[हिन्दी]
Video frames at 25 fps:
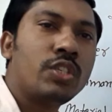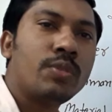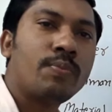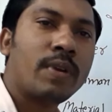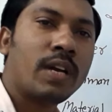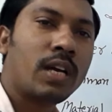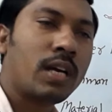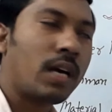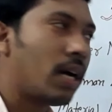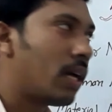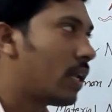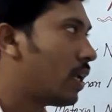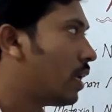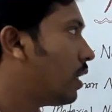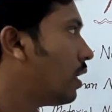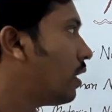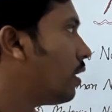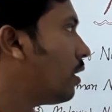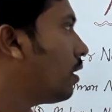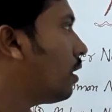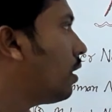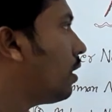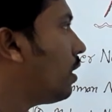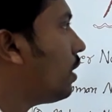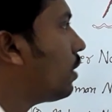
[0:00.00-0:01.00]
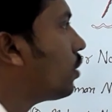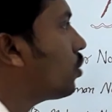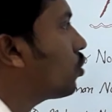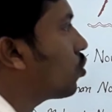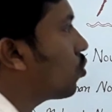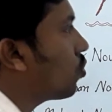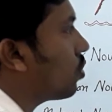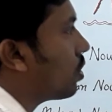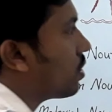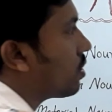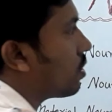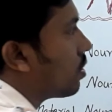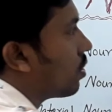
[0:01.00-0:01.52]
इस प्रकार है एक
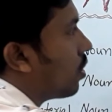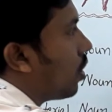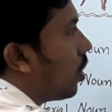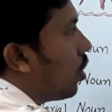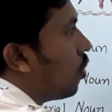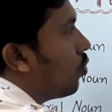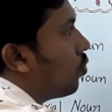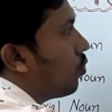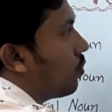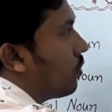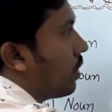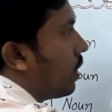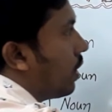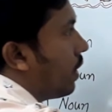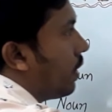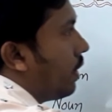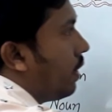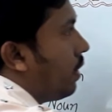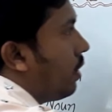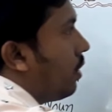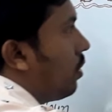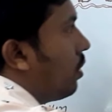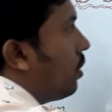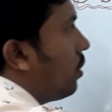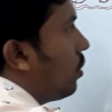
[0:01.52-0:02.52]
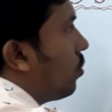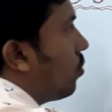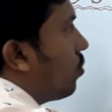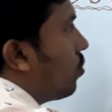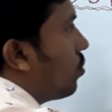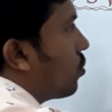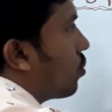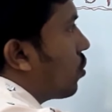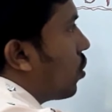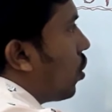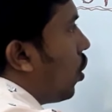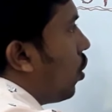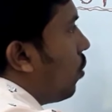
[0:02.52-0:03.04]
छोटा सा गांव होता है
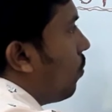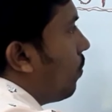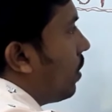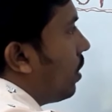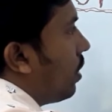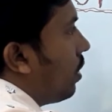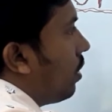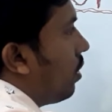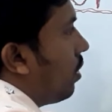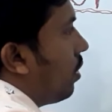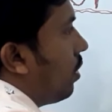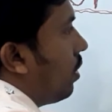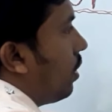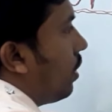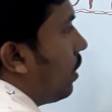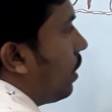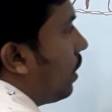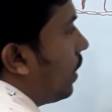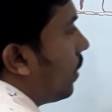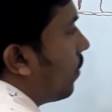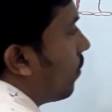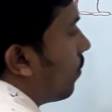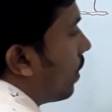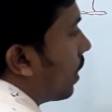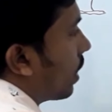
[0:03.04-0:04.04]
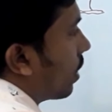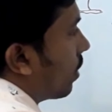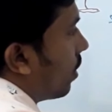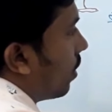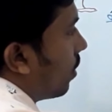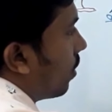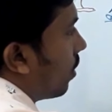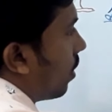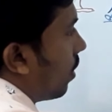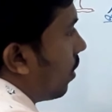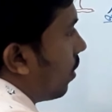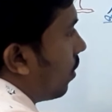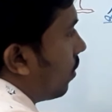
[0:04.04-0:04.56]
उस गांव में एक व्यक्ति
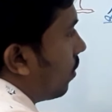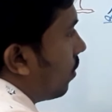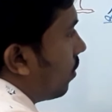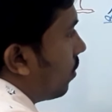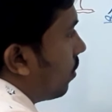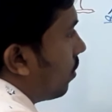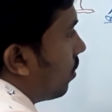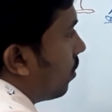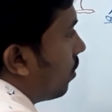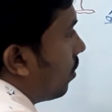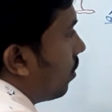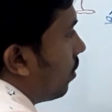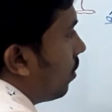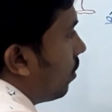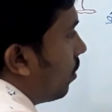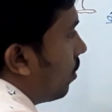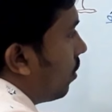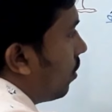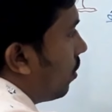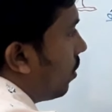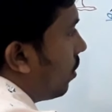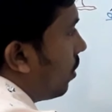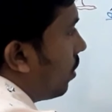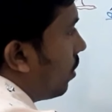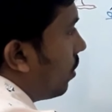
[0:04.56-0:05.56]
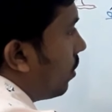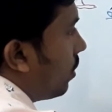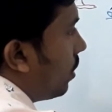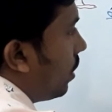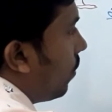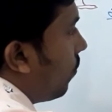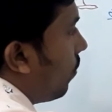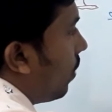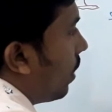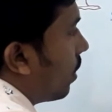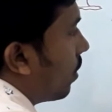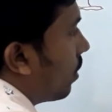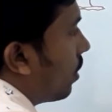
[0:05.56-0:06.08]
था ये
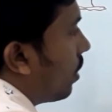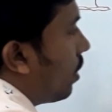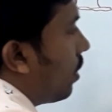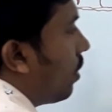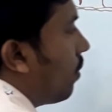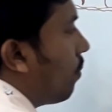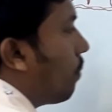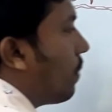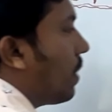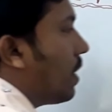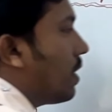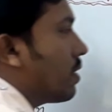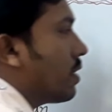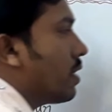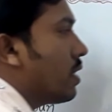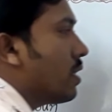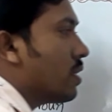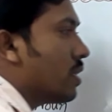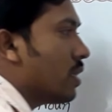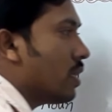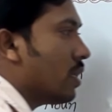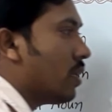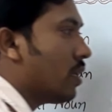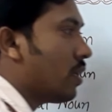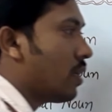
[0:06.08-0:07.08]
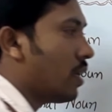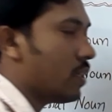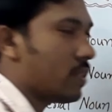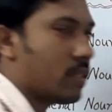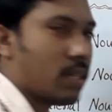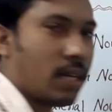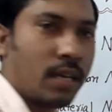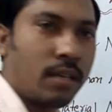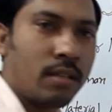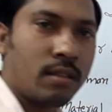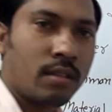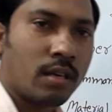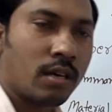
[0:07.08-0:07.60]
व्यक्ति पैसे से
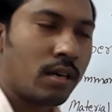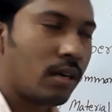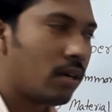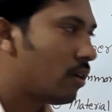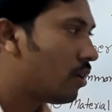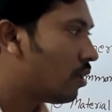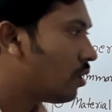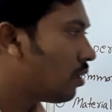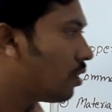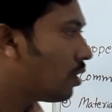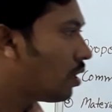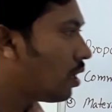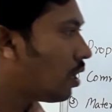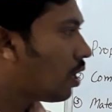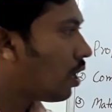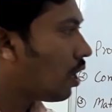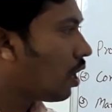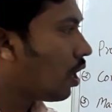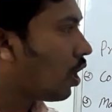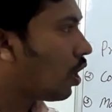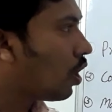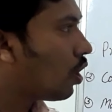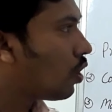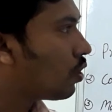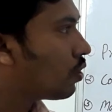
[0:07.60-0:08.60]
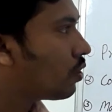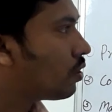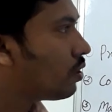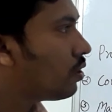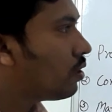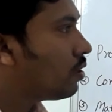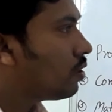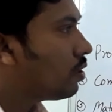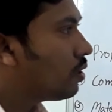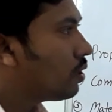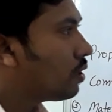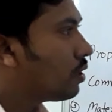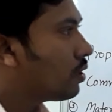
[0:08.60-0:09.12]
कसाई था और
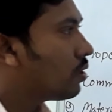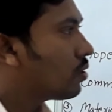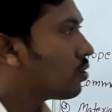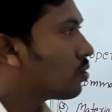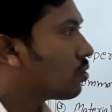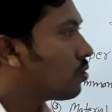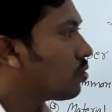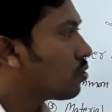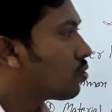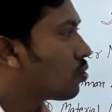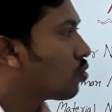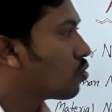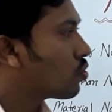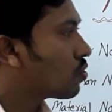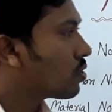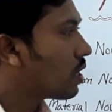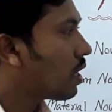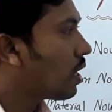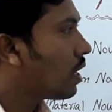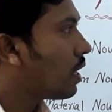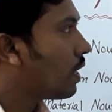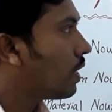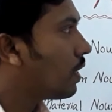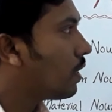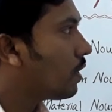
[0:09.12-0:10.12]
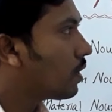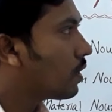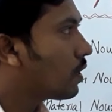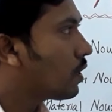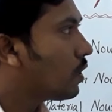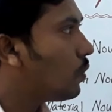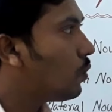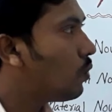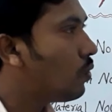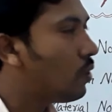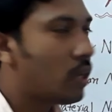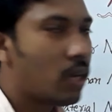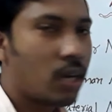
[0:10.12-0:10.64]
सोचता है
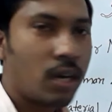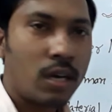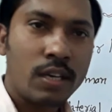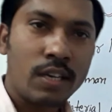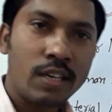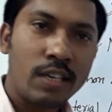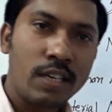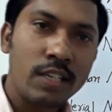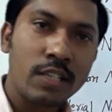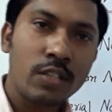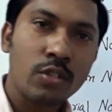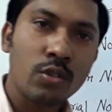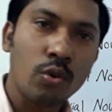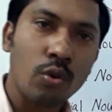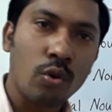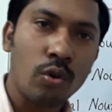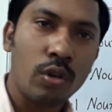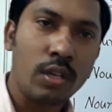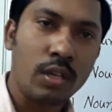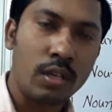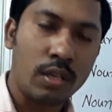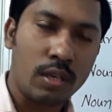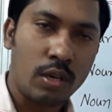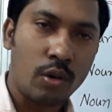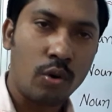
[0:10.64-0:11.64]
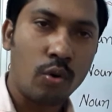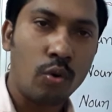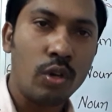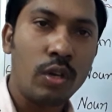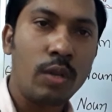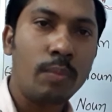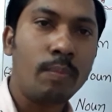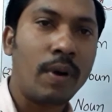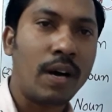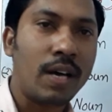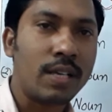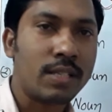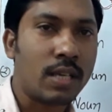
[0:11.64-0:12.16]
क्यों ना इस होली होली
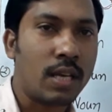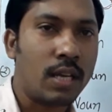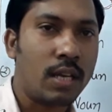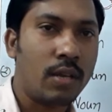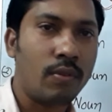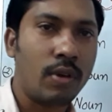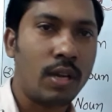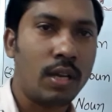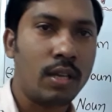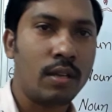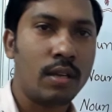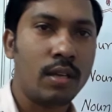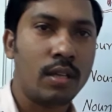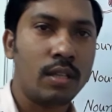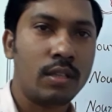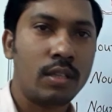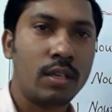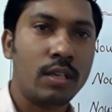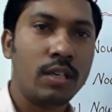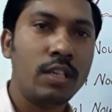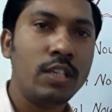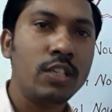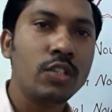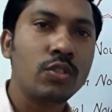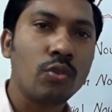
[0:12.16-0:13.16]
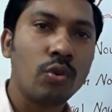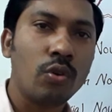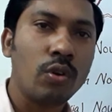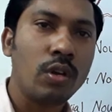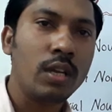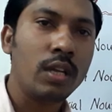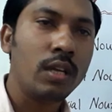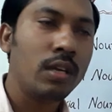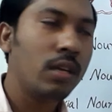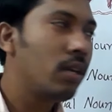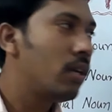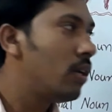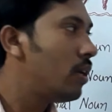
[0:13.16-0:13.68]
पास आने वाली रहती इस
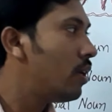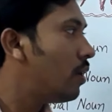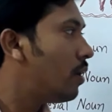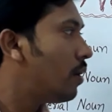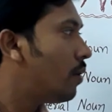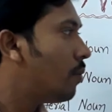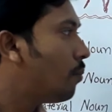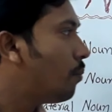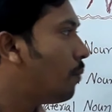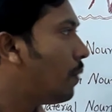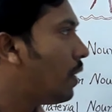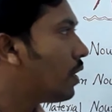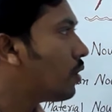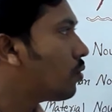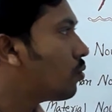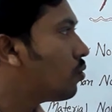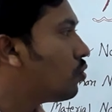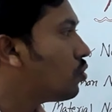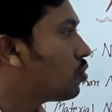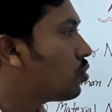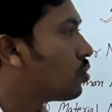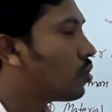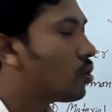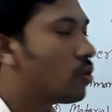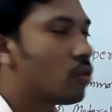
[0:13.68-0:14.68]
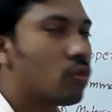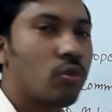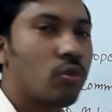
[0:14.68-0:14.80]
होली मैं कुछ